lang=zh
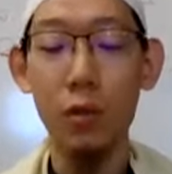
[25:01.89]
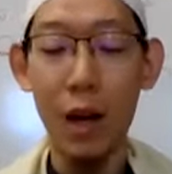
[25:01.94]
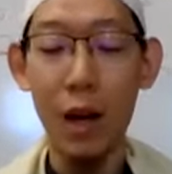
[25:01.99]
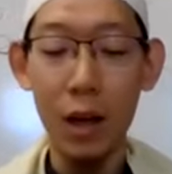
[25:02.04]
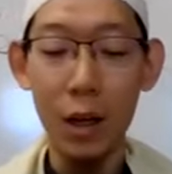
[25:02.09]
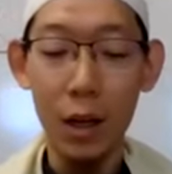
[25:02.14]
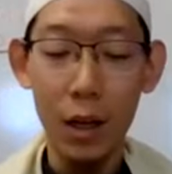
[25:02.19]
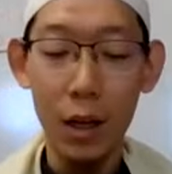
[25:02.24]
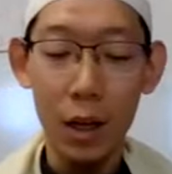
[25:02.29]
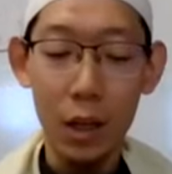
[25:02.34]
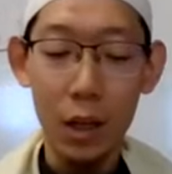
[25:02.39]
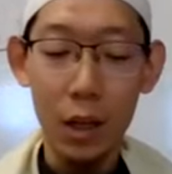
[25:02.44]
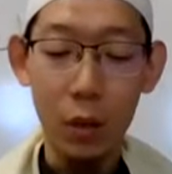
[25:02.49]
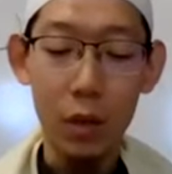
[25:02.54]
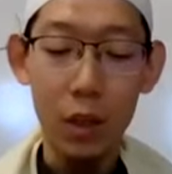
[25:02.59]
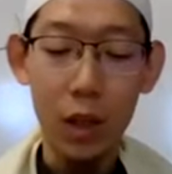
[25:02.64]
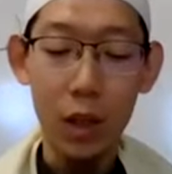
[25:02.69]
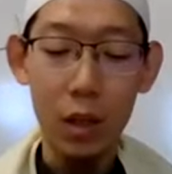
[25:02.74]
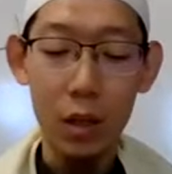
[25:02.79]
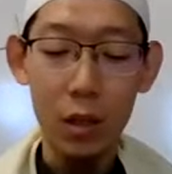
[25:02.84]
罚，
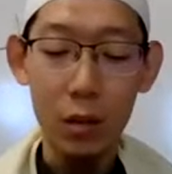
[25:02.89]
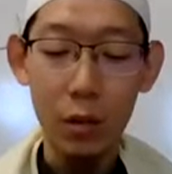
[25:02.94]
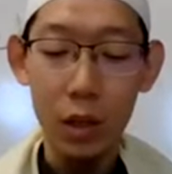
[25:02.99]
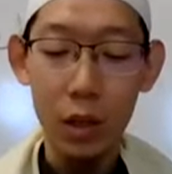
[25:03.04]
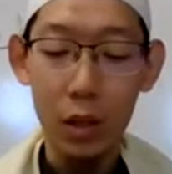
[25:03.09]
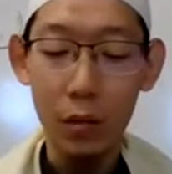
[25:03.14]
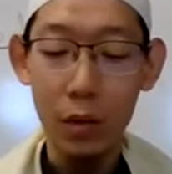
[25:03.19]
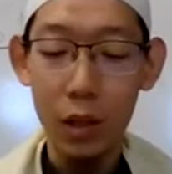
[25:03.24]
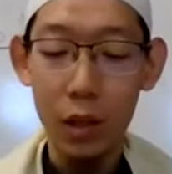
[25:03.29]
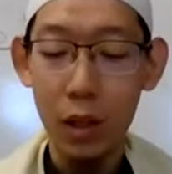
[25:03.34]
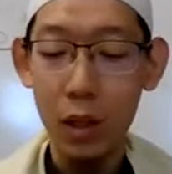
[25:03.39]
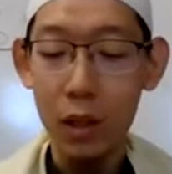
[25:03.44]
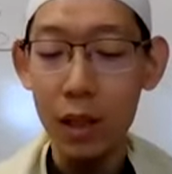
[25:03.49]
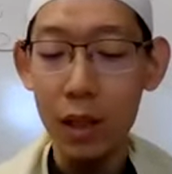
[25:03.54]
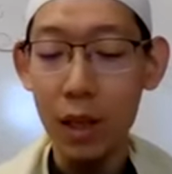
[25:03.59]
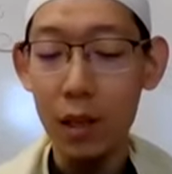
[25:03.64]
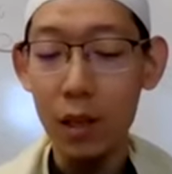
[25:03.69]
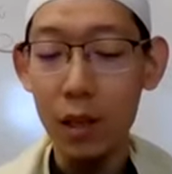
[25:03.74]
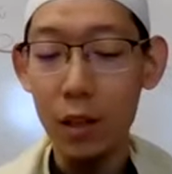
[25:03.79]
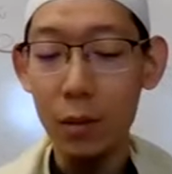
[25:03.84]
因为他的刑罚是非常
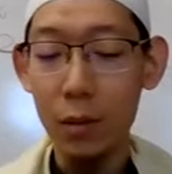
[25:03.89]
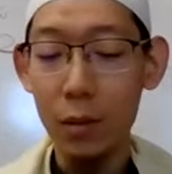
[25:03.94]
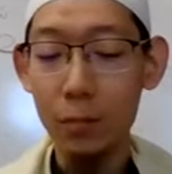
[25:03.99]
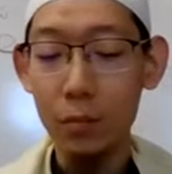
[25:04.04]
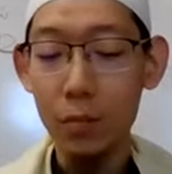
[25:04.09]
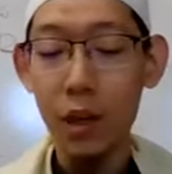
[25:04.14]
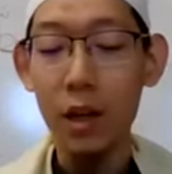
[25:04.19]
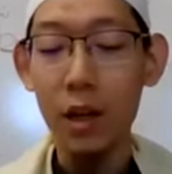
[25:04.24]
严厉的。